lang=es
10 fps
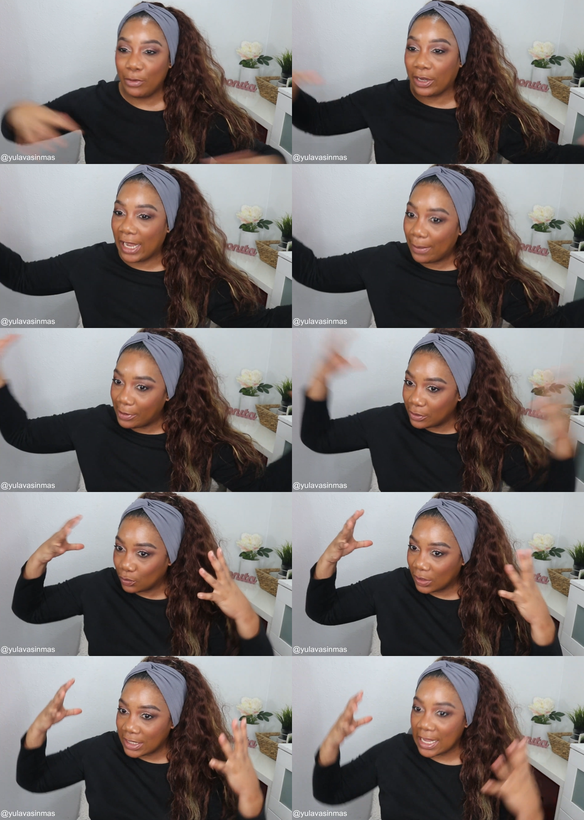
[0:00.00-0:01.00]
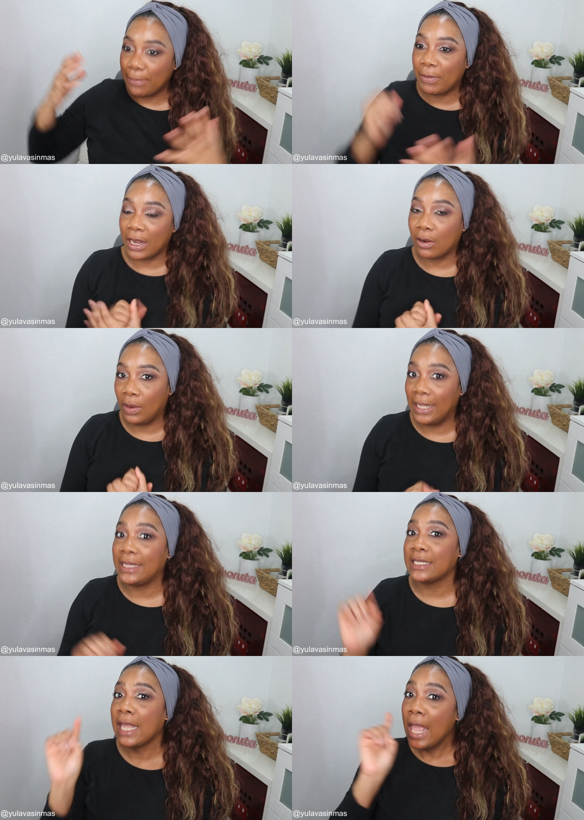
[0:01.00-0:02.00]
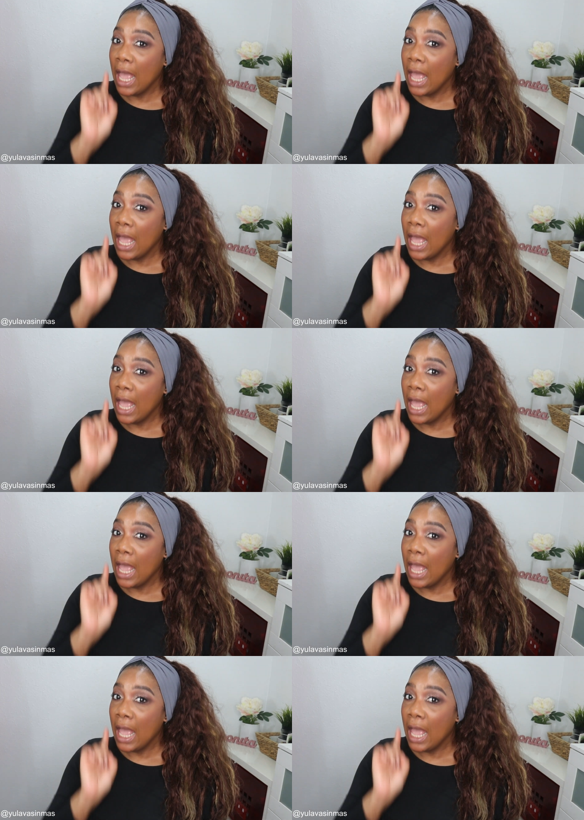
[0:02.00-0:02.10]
porque la pienso utilizar para coletas.